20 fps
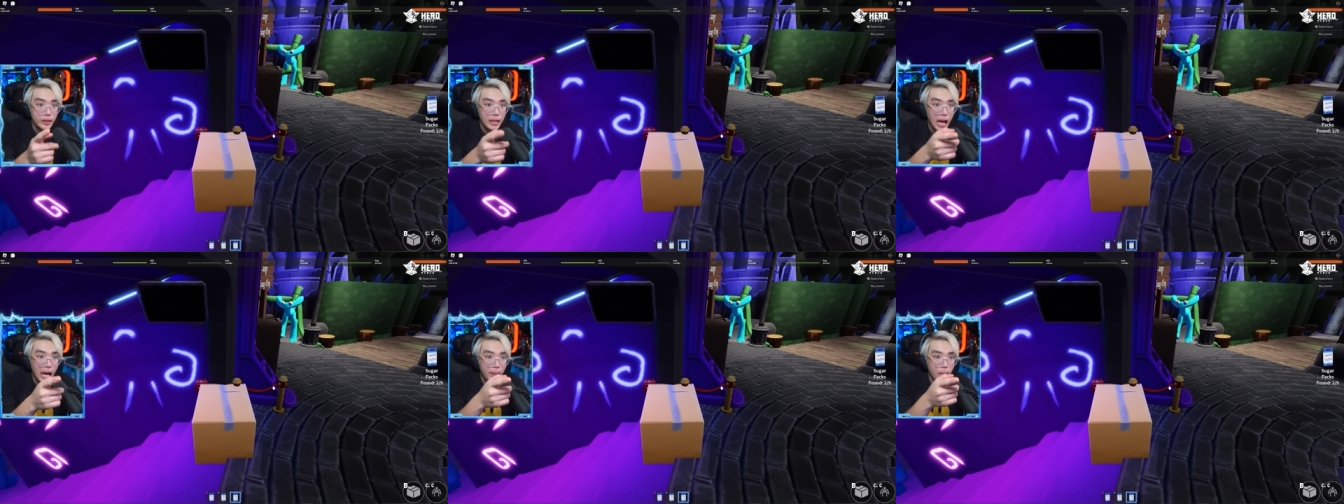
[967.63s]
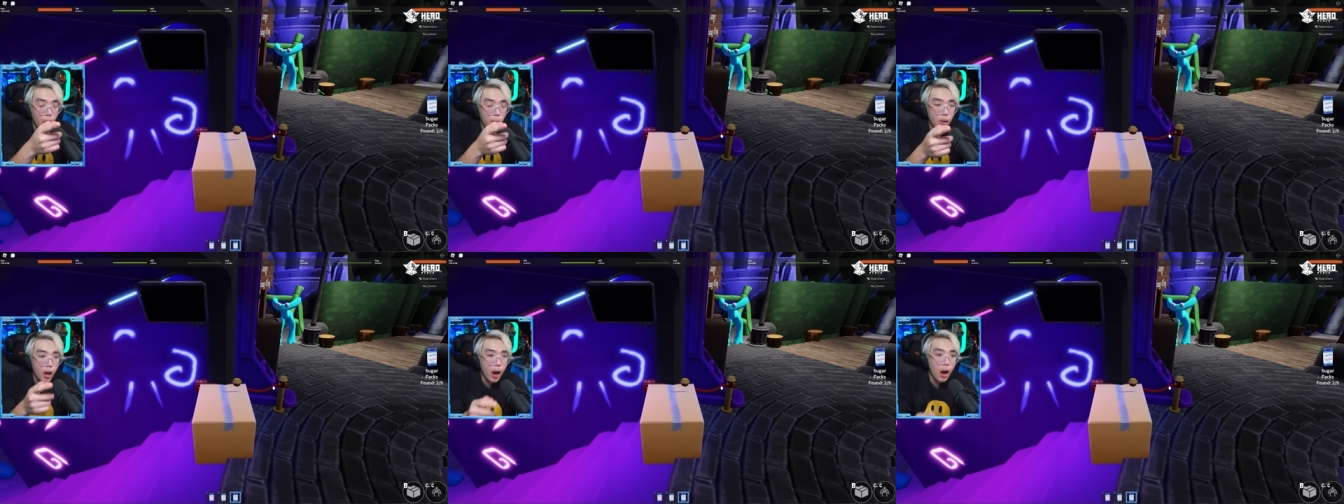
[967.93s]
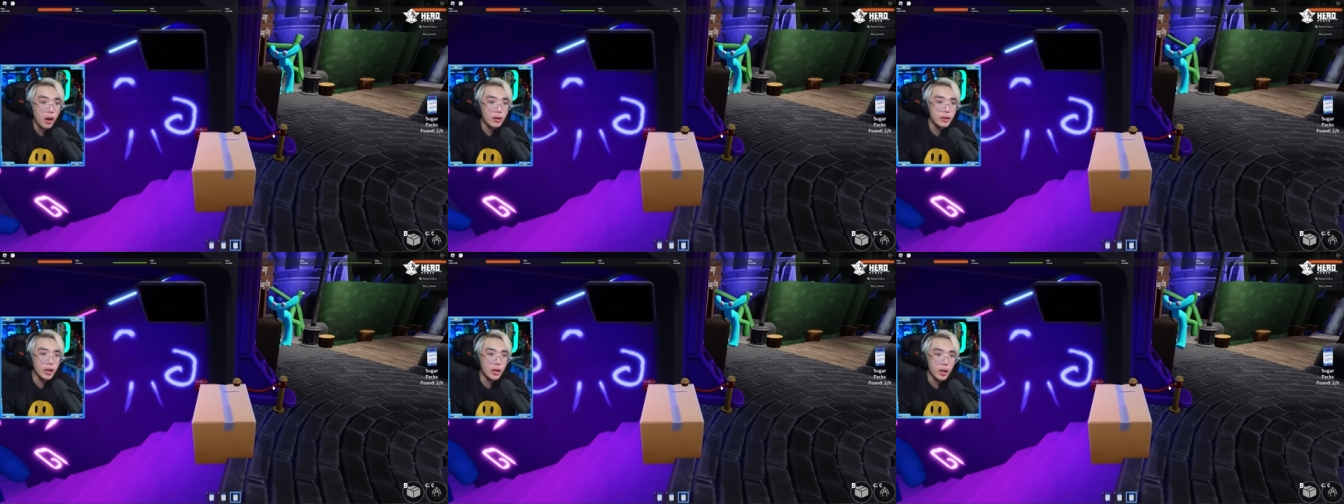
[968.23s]
thêm một
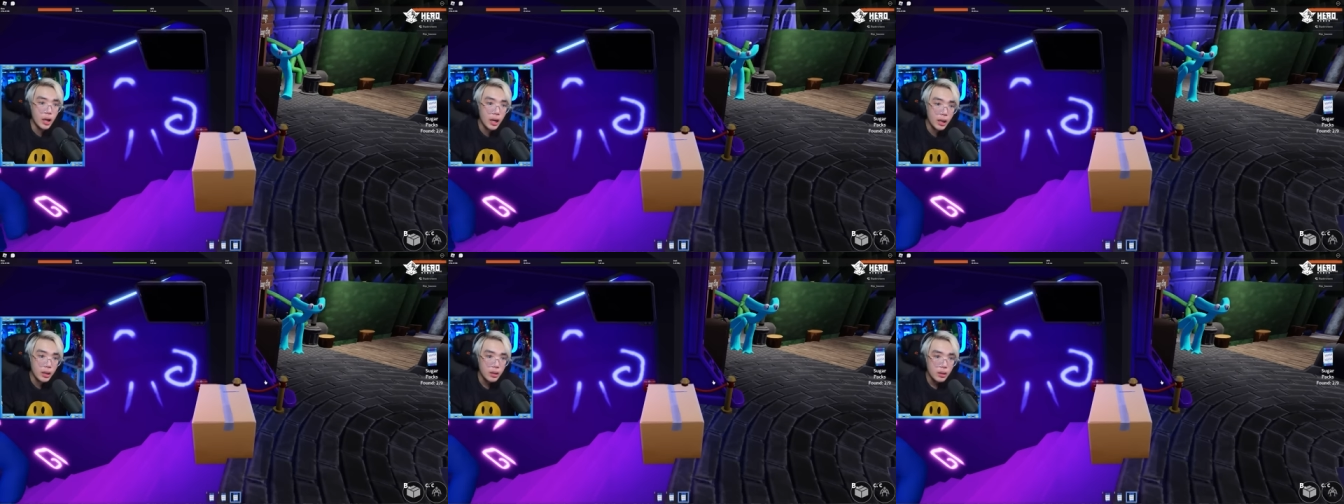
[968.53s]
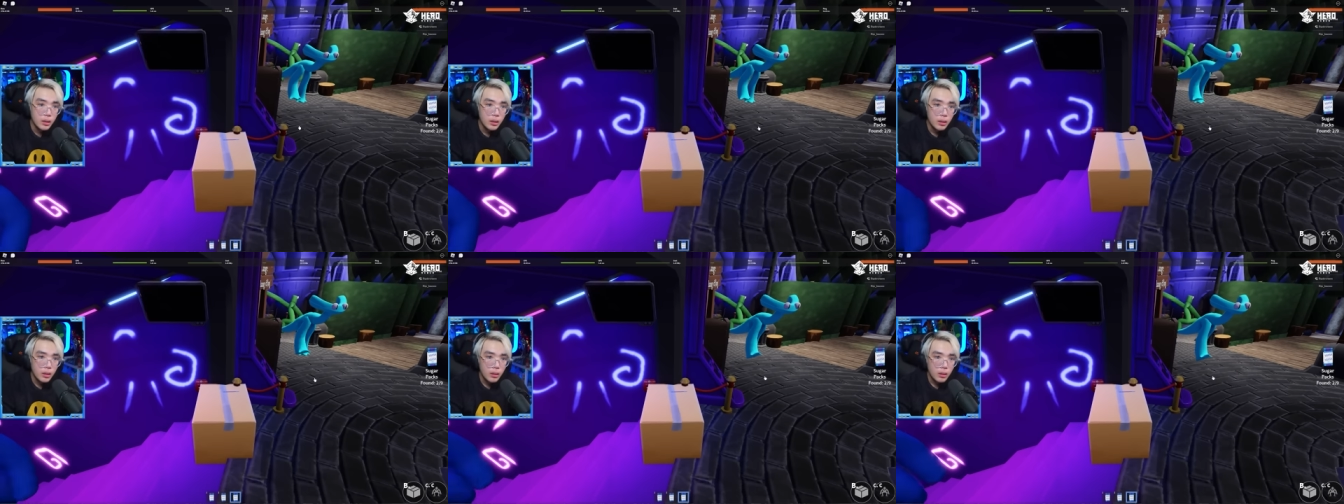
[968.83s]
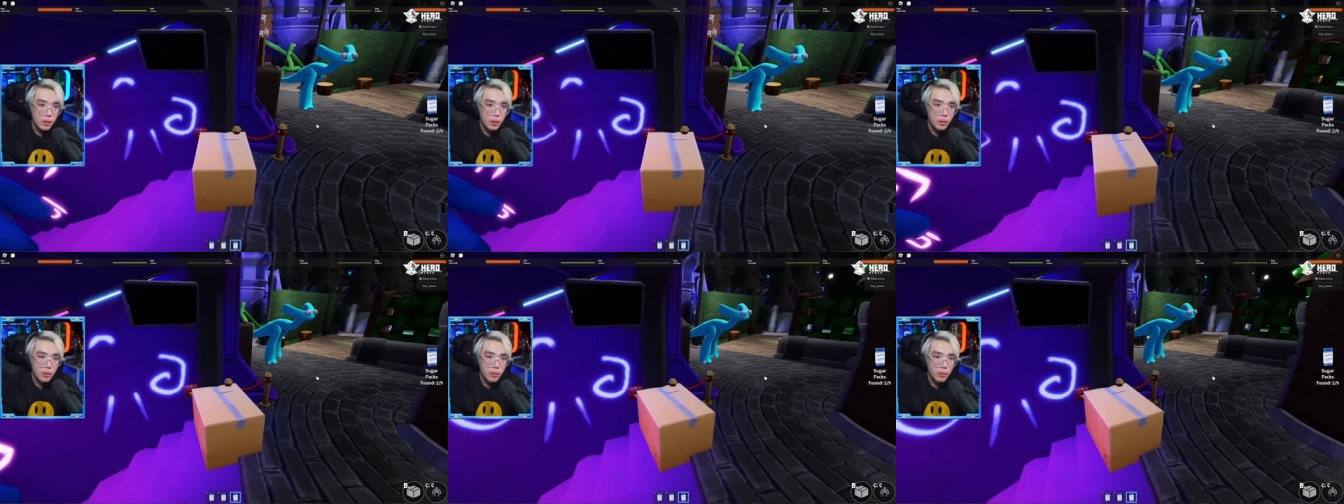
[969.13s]
con nữa
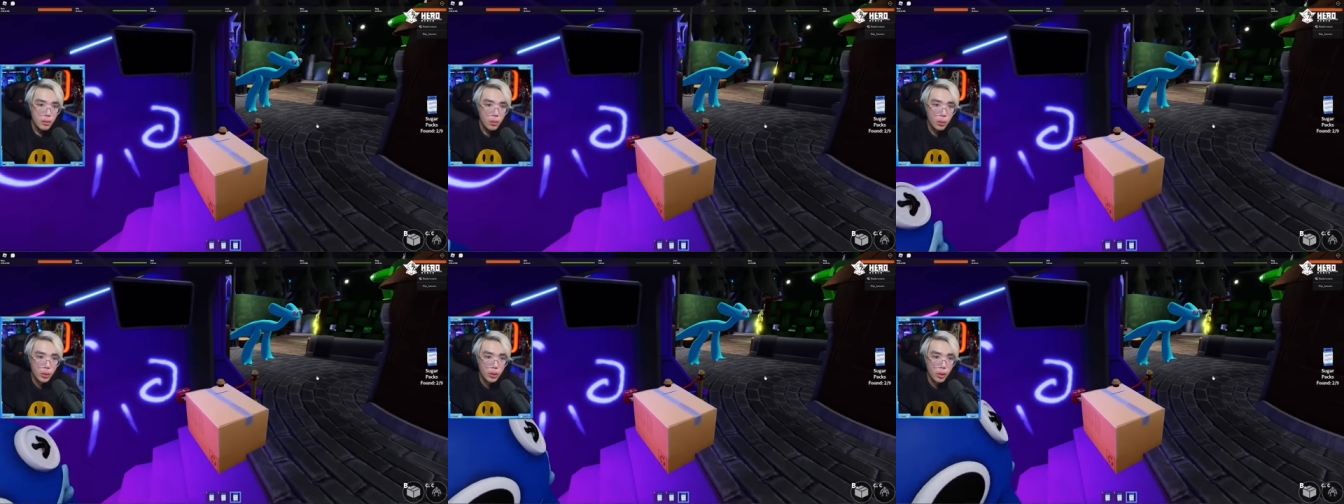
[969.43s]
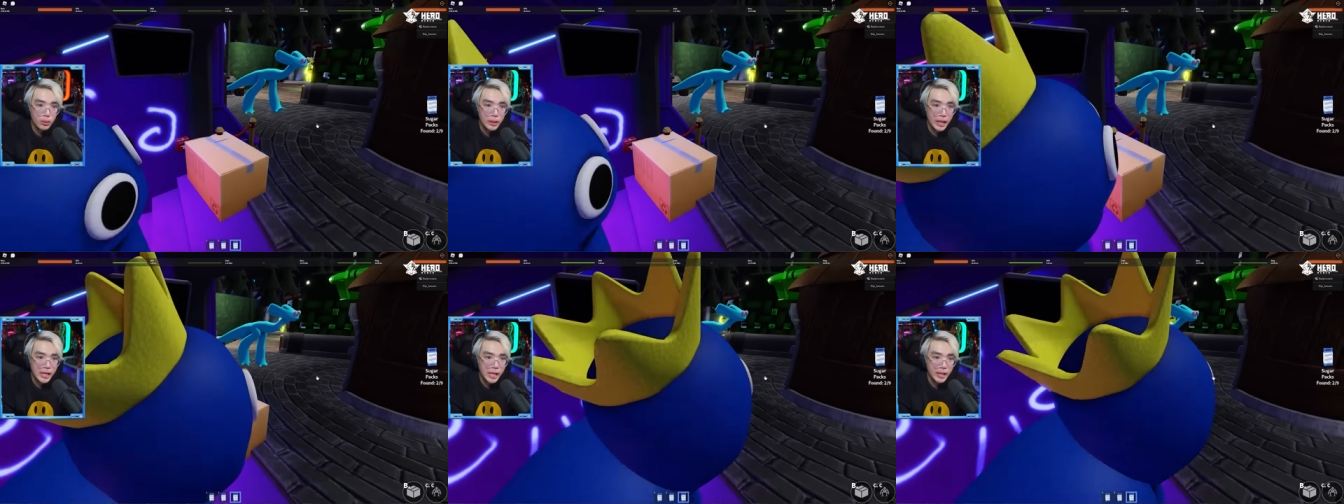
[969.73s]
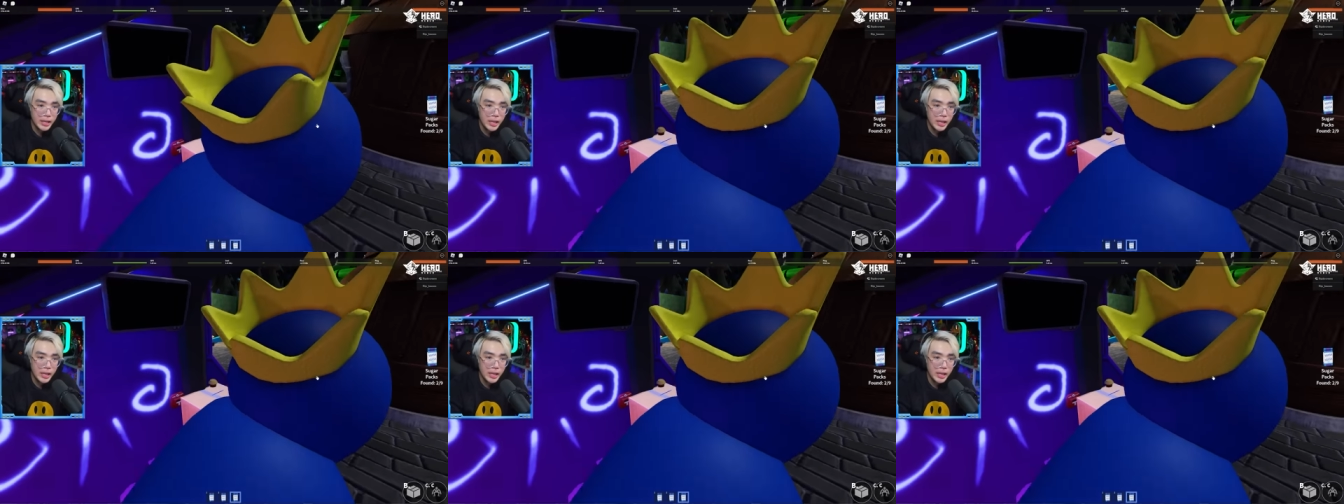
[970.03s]
Ui con này nhìn